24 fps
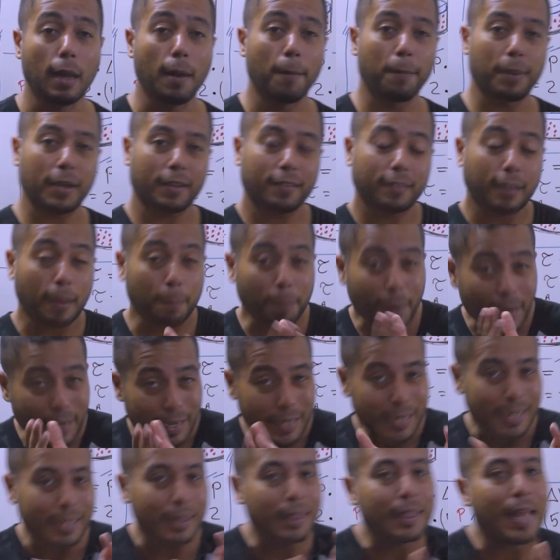para saber
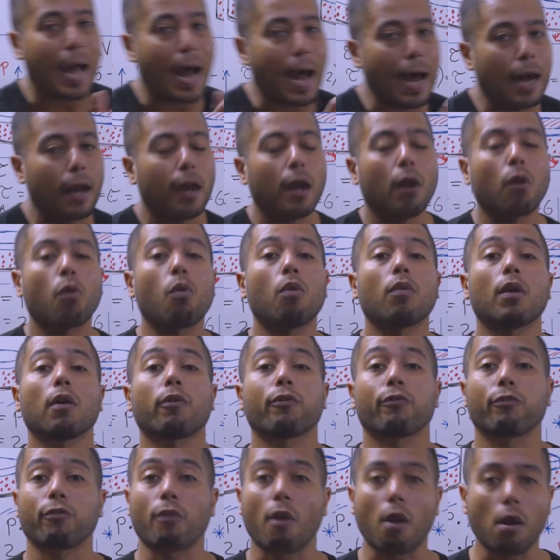lidar com a
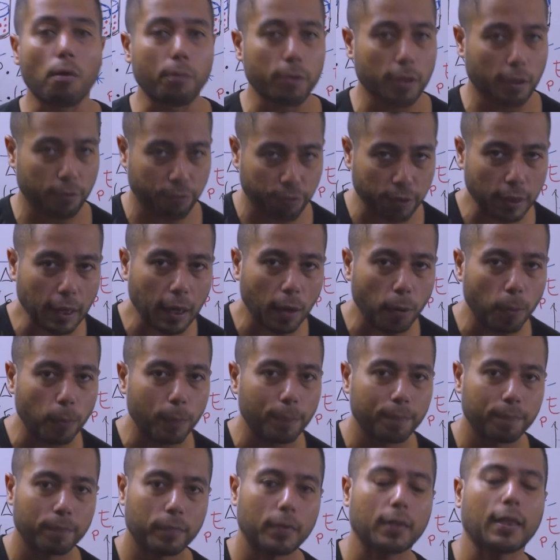fórmula final,
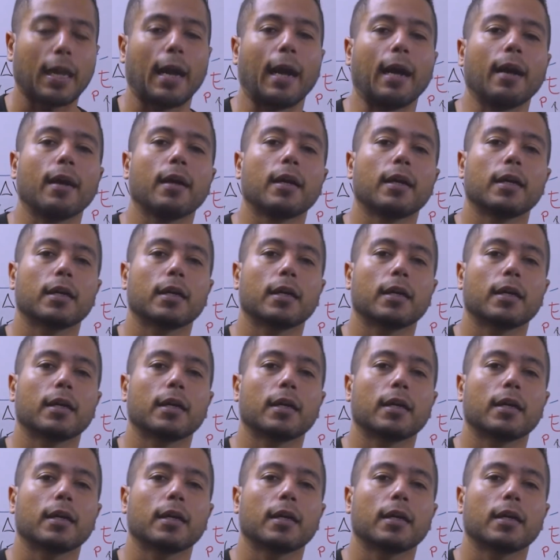tá?